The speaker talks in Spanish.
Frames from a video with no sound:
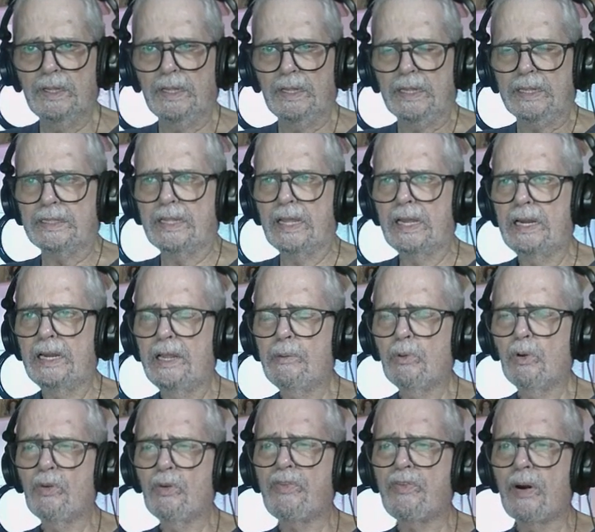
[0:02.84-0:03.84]
Del
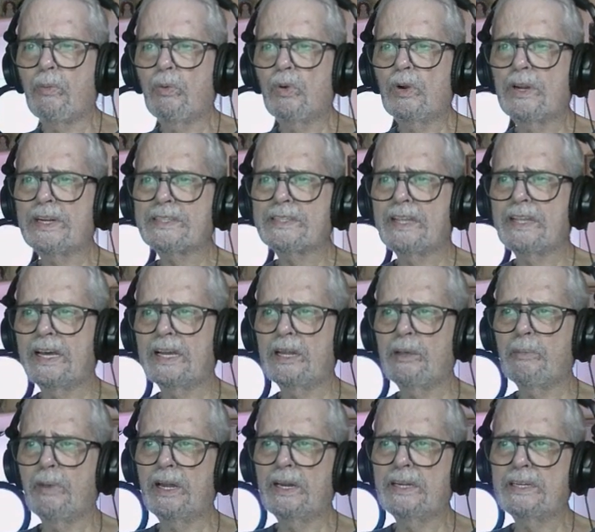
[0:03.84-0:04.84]
libro Fábulas de
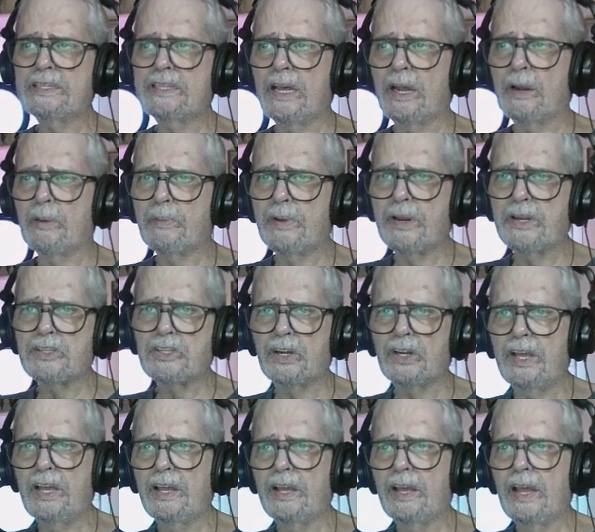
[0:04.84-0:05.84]
Animales de Albert
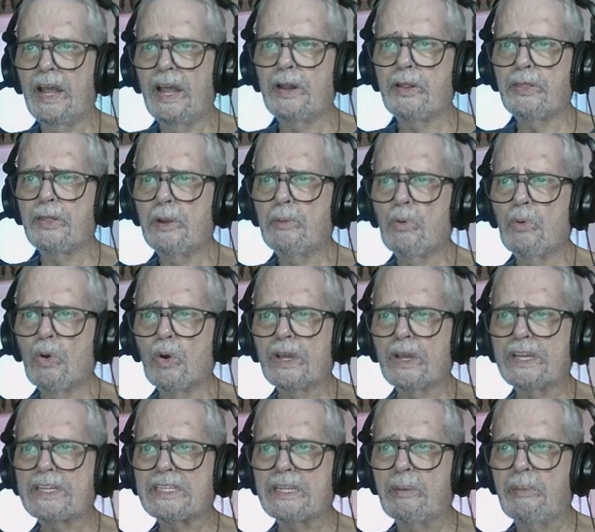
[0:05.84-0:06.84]
Janet, El ciervo que
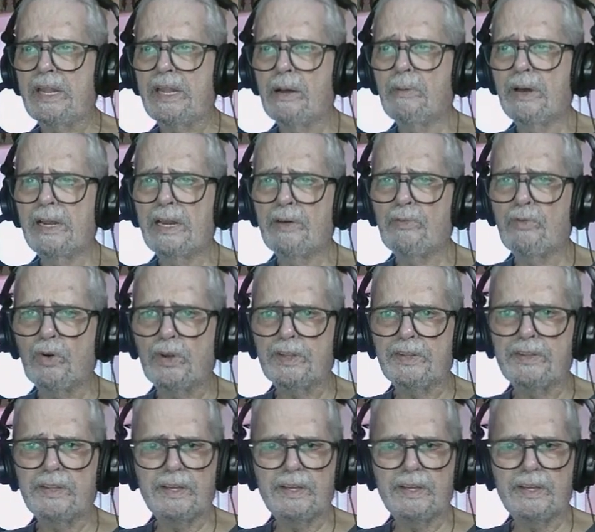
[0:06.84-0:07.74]
se miraba en la fuente.